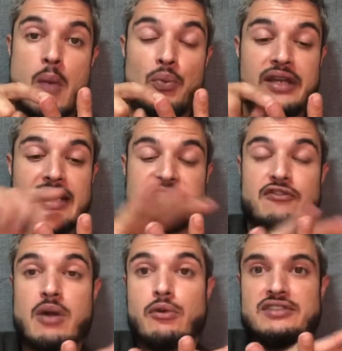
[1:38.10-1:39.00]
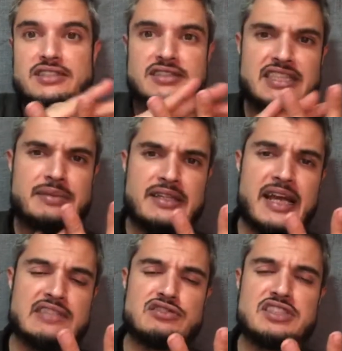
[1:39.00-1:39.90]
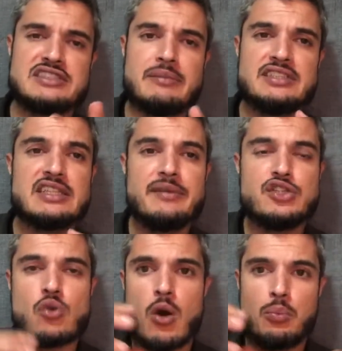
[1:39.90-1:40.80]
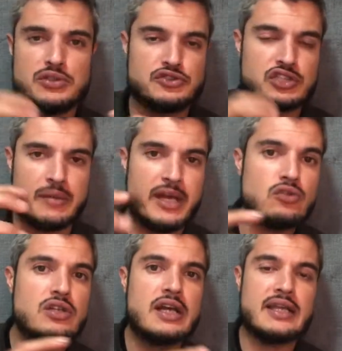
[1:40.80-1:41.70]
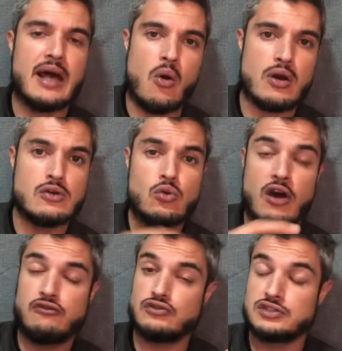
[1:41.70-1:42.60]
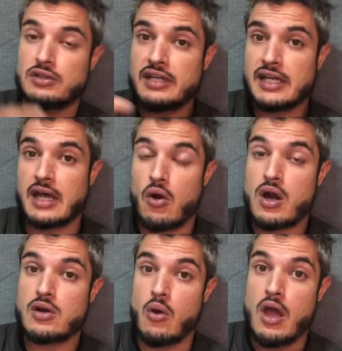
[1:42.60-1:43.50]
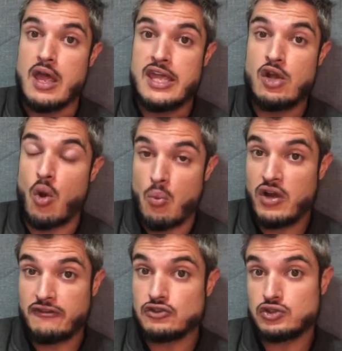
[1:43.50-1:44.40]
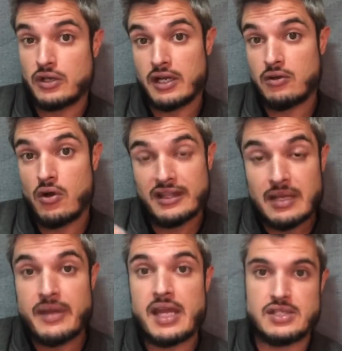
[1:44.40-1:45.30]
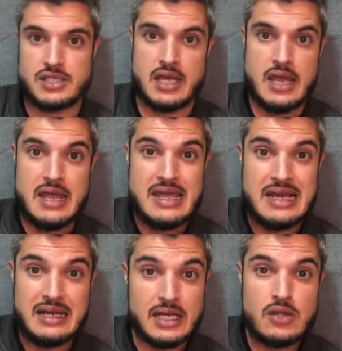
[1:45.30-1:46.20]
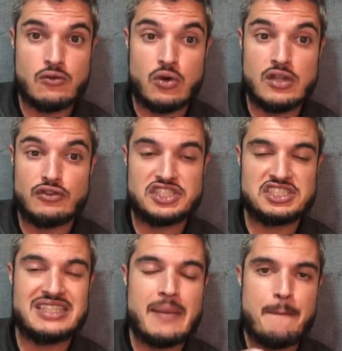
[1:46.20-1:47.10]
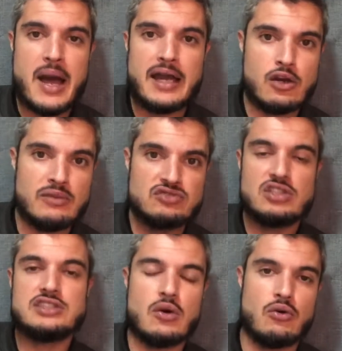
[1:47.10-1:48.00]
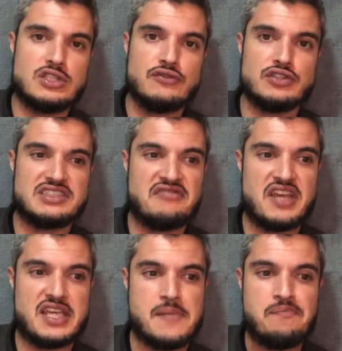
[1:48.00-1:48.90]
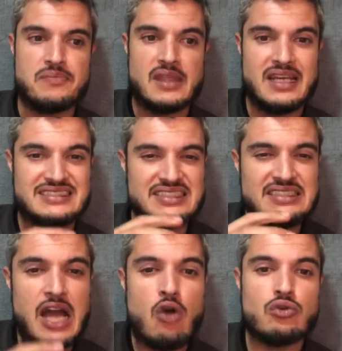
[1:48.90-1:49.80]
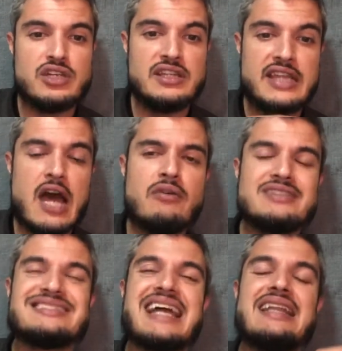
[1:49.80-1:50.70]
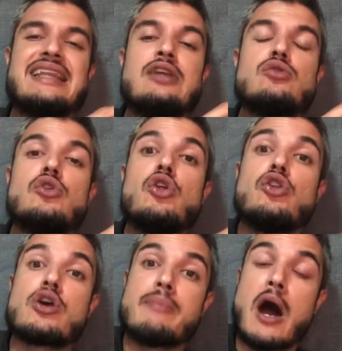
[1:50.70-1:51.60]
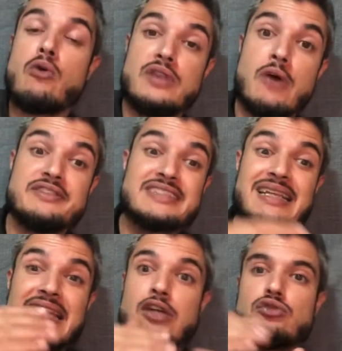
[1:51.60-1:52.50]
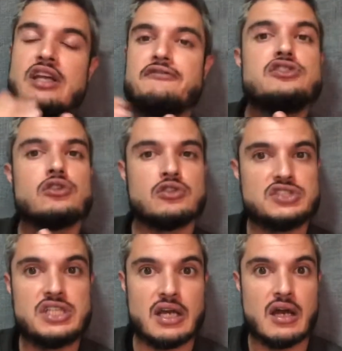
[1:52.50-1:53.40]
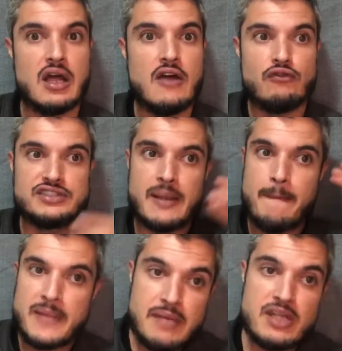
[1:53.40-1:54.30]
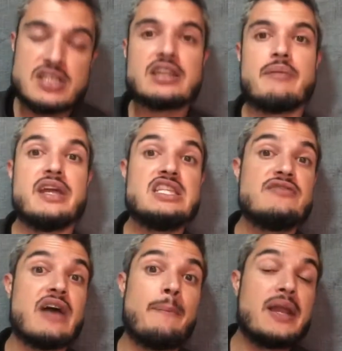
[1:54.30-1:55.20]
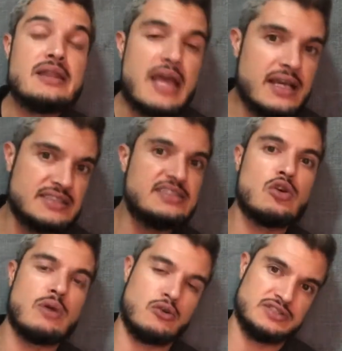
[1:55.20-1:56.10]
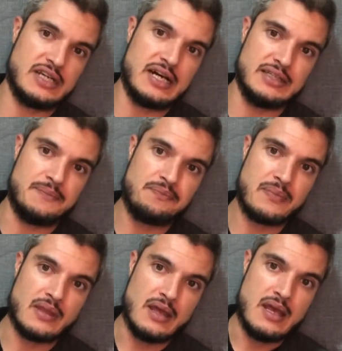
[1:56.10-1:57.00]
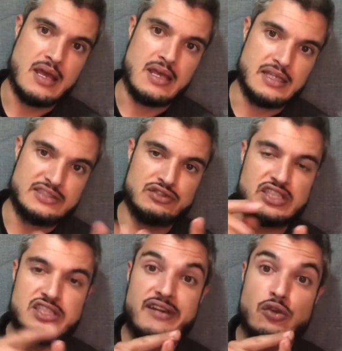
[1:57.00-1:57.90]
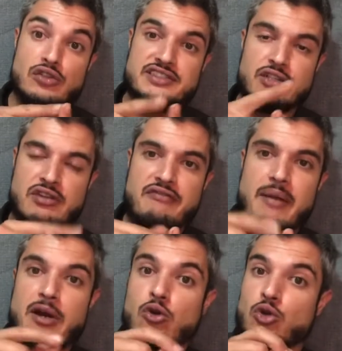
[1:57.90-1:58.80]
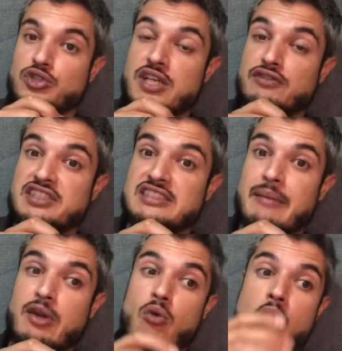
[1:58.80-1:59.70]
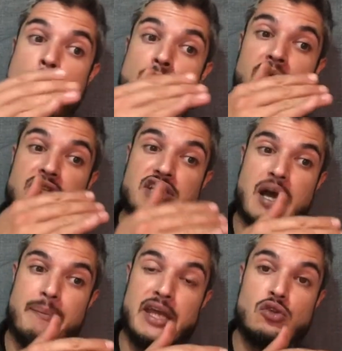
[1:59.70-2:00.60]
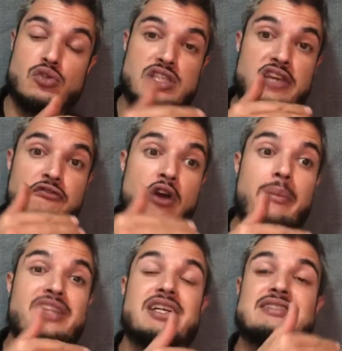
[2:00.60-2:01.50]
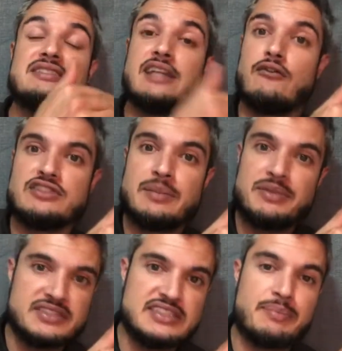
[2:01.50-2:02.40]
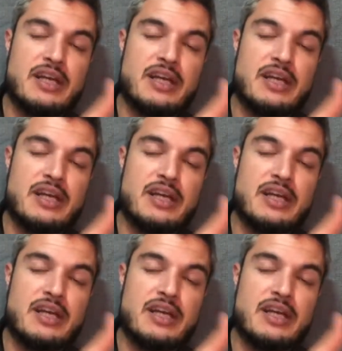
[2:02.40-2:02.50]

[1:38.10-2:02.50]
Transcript: Porque dessa forma, com essas três matérias, você sabe exatamente qual o posicionamento de cada órgão, qual a função de cada órgão e como ele funciona corretamente. E quando, quando você se depara com uma situação onde você vê que existe algo que não está dentro do normal, não está dentro da fisiologia, você imediatamente vai aprender que existe alguma coisa errada. Se você tiver a noção da farmacologia, você sabe qual medicamento, de que forma de ação você precisa para